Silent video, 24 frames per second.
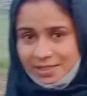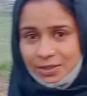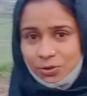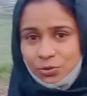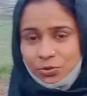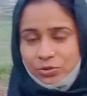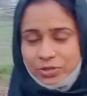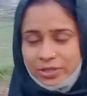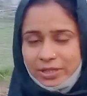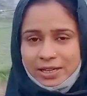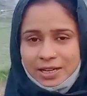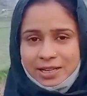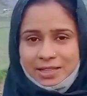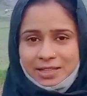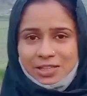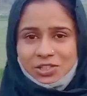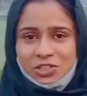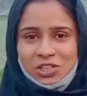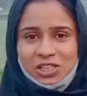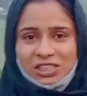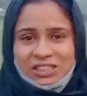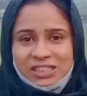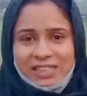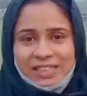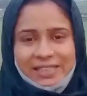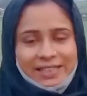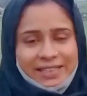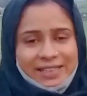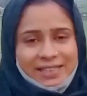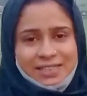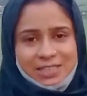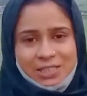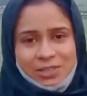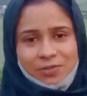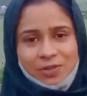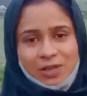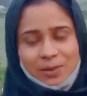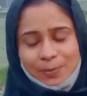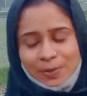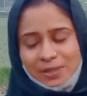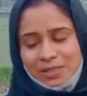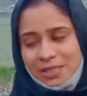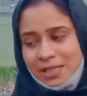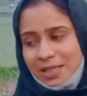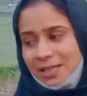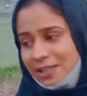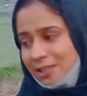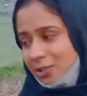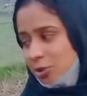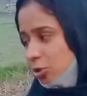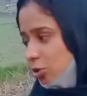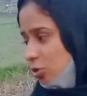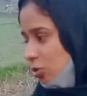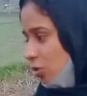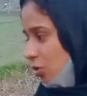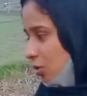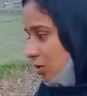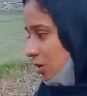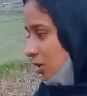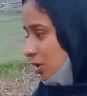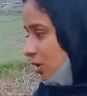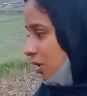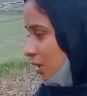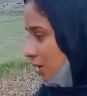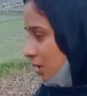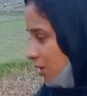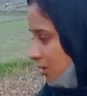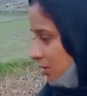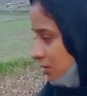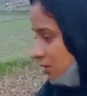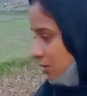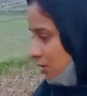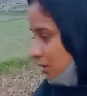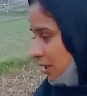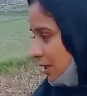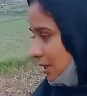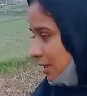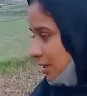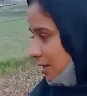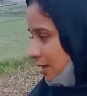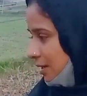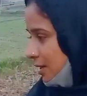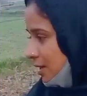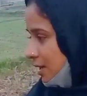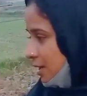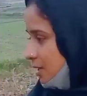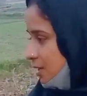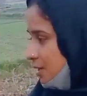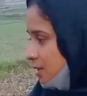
से गुजर रहे थे तो शादी में घर से वापस आ रहे थे तो है ना देखा कि